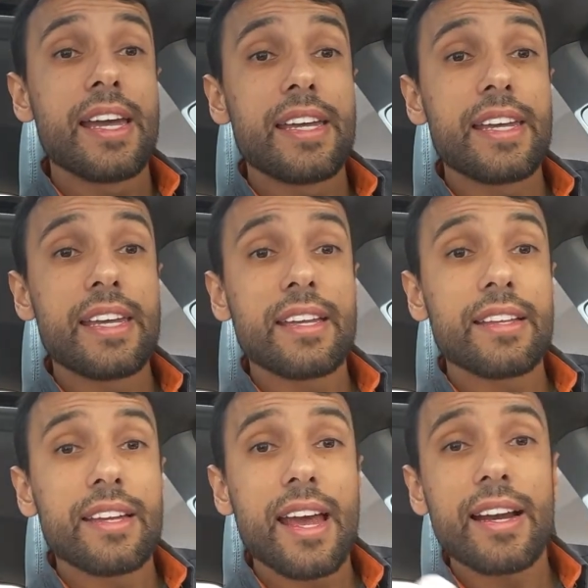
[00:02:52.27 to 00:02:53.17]
e
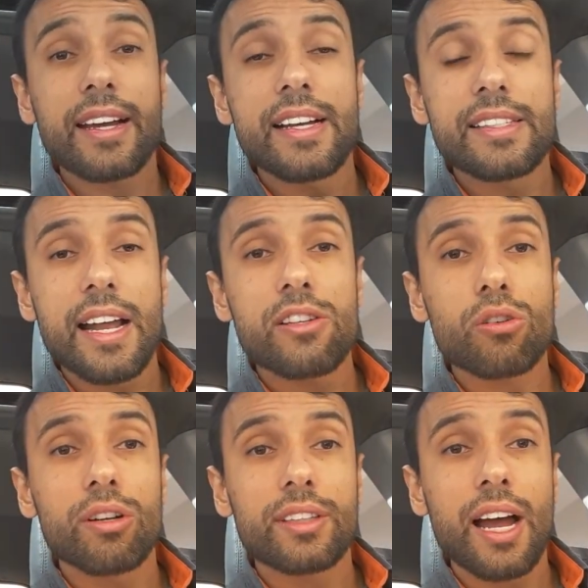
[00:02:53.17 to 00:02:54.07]
ele cancela esse
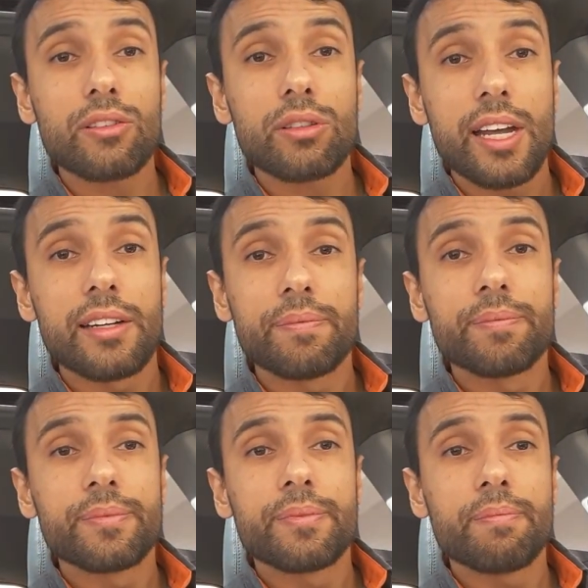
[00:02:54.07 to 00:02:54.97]
contrato dele.
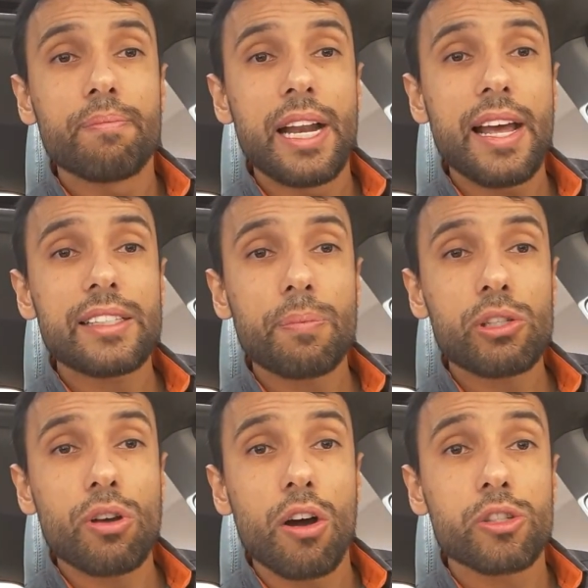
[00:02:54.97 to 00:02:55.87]
Beleza,
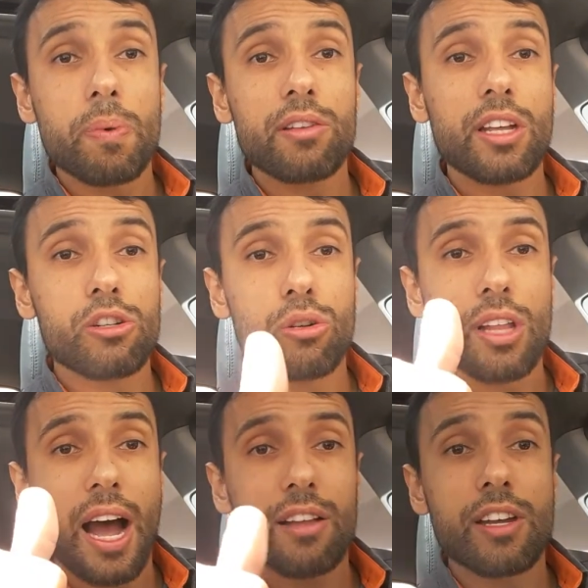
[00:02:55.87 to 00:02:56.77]
pessoal? Espero ter
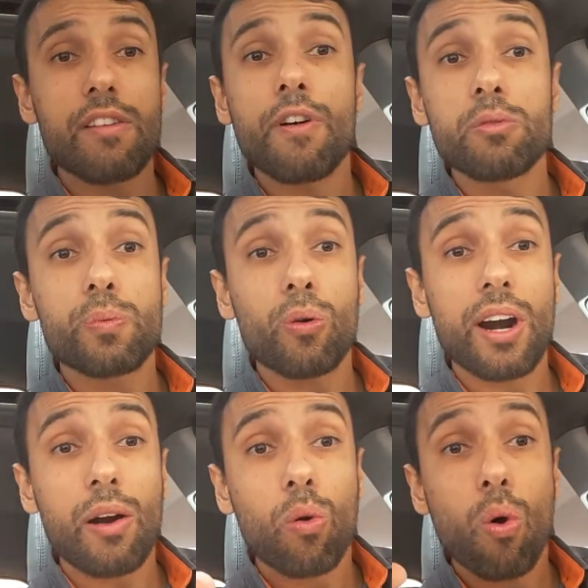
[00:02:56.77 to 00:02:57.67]
ajudado aí. Vamos
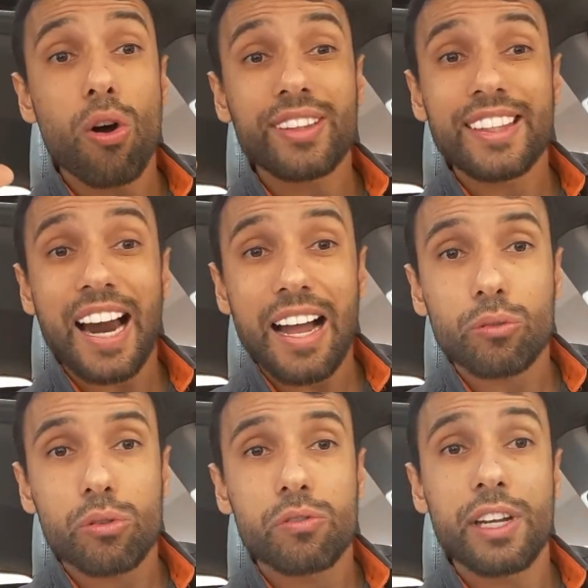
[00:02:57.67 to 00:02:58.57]
procurar
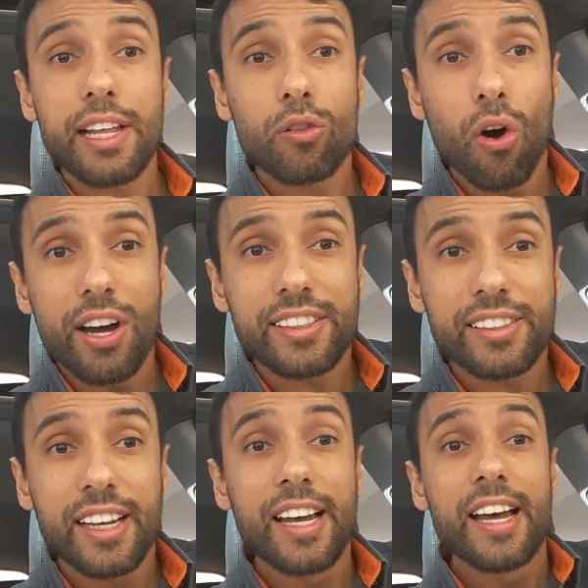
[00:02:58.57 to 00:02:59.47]
contratos,
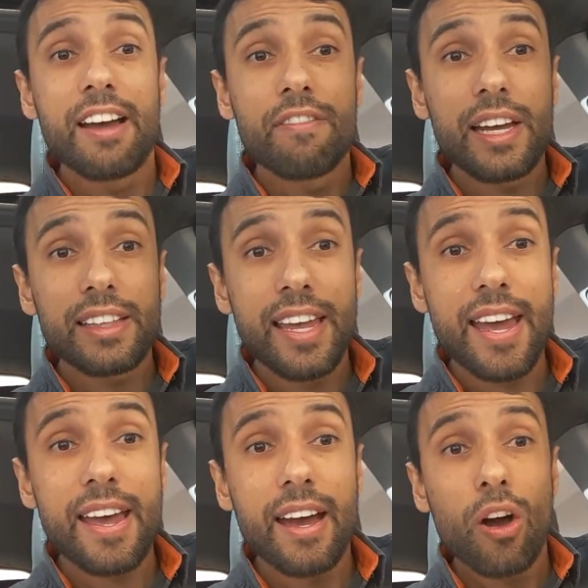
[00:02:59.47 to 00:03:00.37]
vendedores. Vender